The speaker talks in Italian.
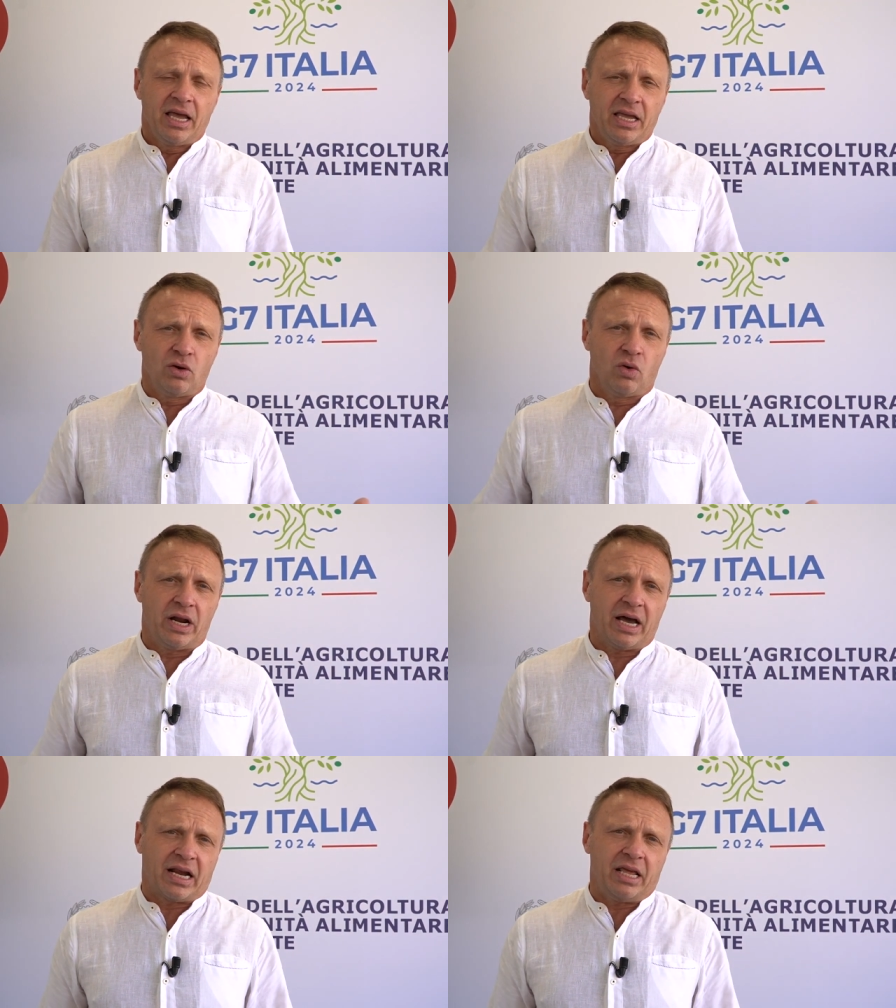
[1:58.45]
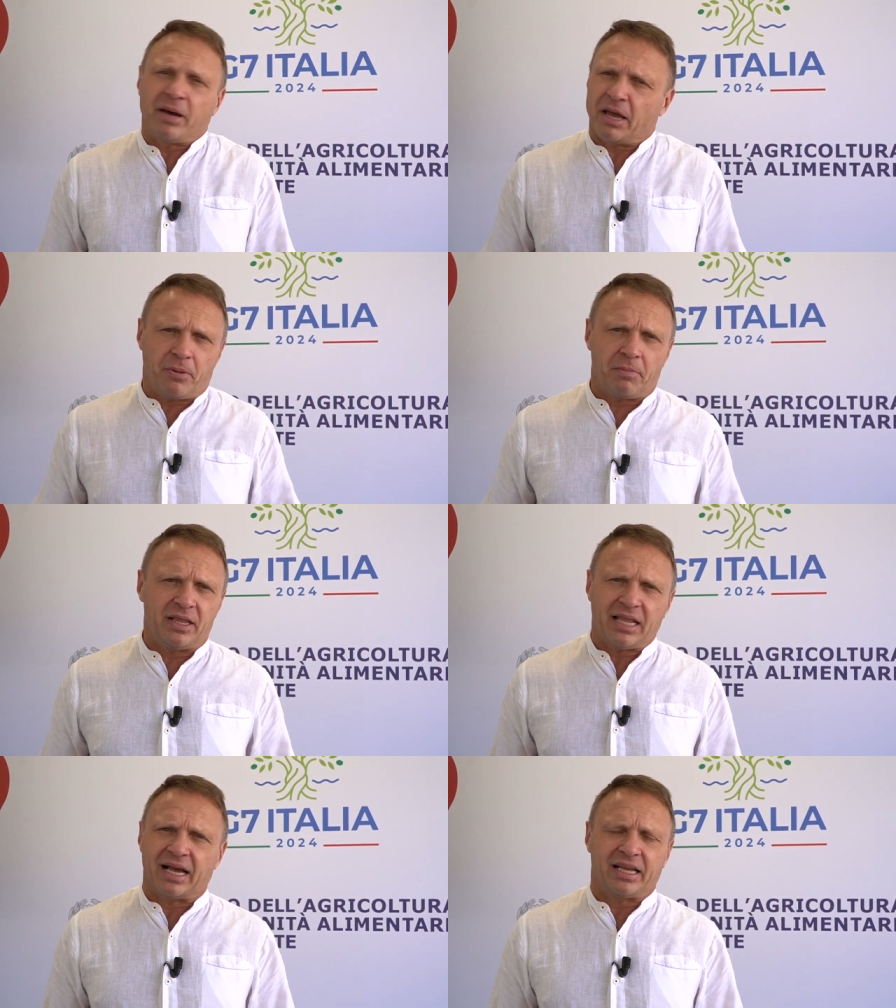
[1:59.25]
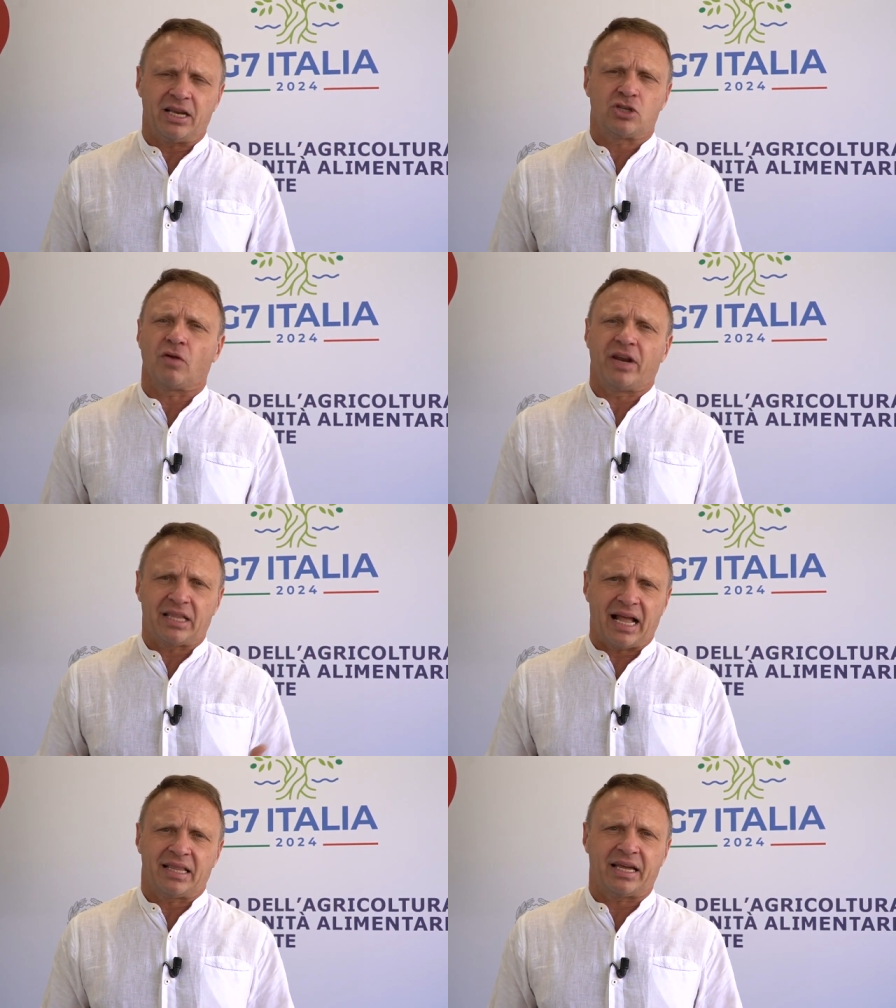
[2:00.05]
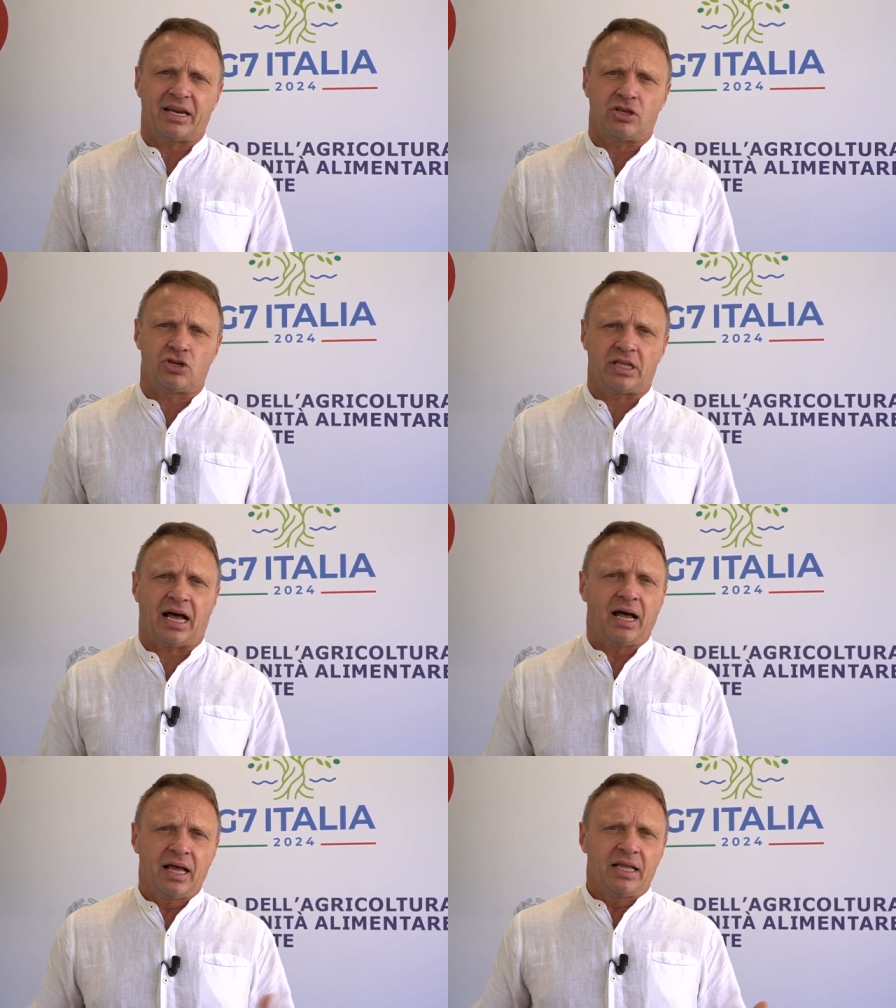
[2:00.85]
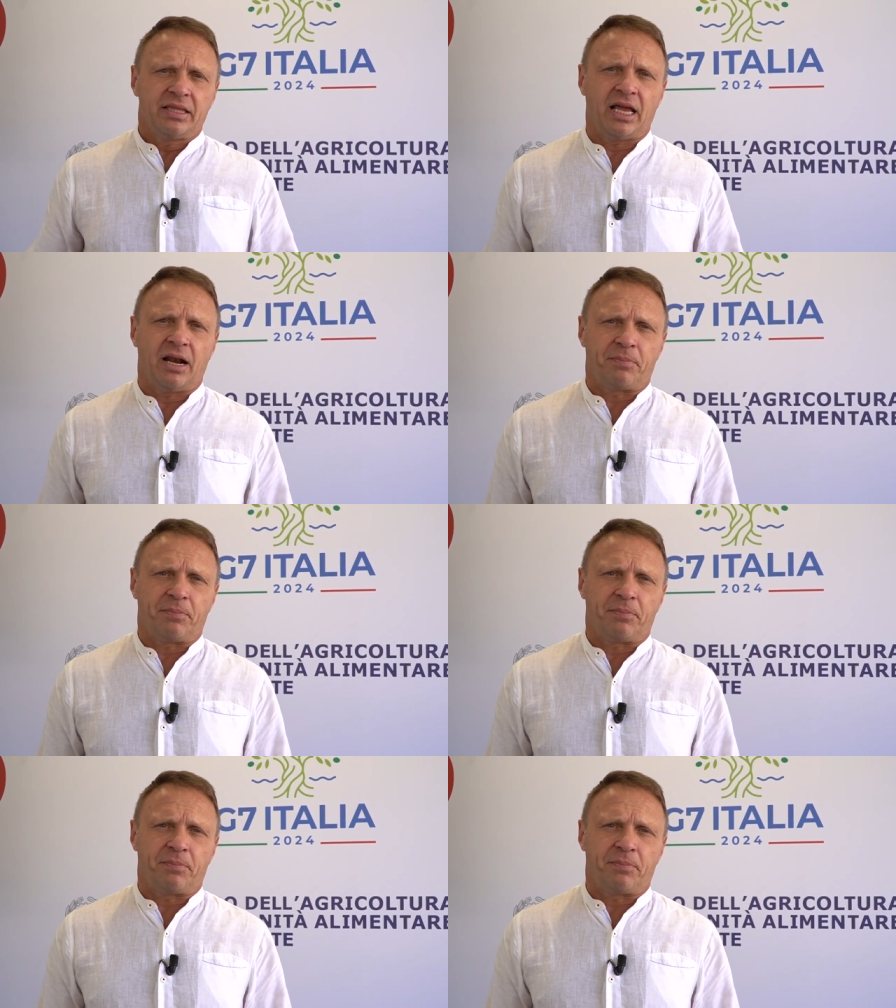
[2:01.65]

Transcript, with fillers: in un clima che permetta anche di risolvere tante criticità del